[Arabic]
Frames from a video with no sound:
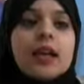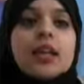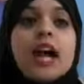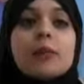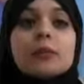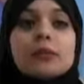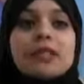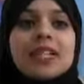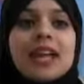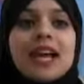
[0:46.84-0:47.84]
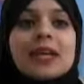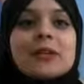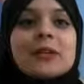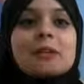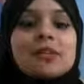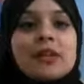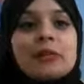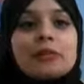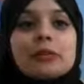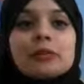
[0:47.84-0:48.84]
الحمد لله أنهم
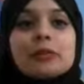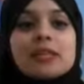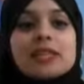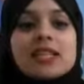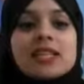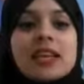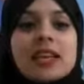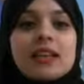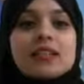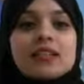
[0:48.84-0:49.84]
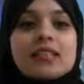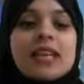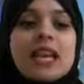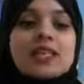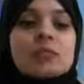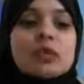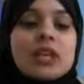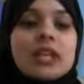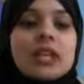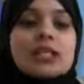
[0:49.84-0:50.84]
شرفوا الجزائر اللي كانت
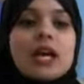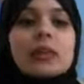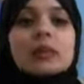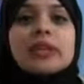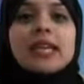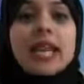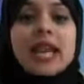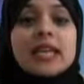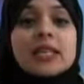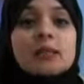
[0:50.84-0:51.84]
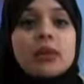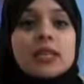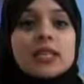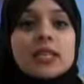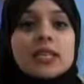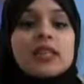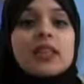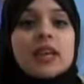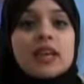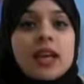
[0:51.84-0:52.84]
المشاركة تاعهم برعاية مؤسسة
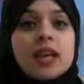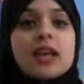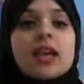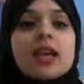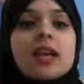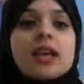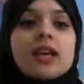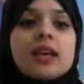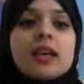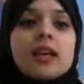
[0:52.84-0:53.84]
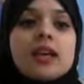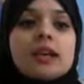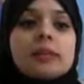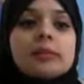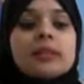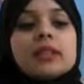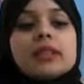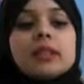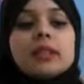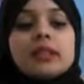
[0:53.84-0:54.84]
الذكاء آه،
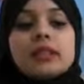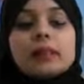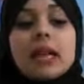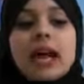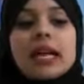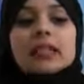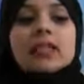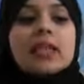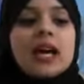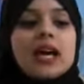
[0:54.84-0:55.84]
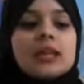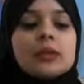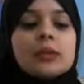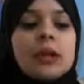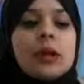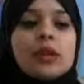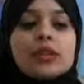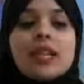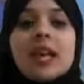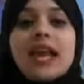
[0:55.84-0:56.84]
بالقائد تاعها اللي هو
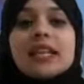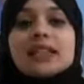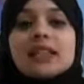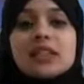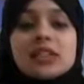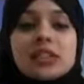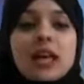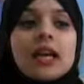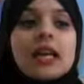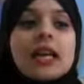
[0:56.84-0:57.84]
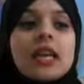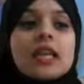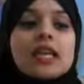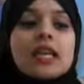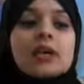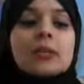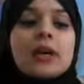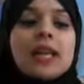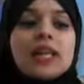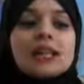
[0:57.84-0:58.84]
الكوتش صلاح الدين جيلح اللي
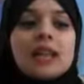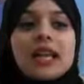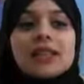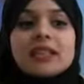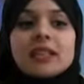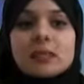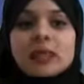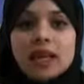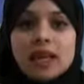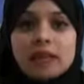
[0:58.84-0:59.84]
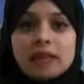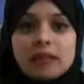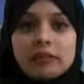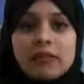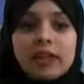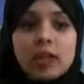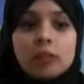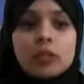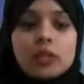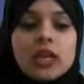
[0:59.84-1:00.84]
هو كان الراعي الرسمي تاع الفريق
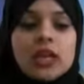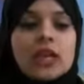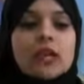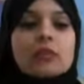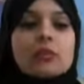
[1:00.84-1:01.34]
المشارك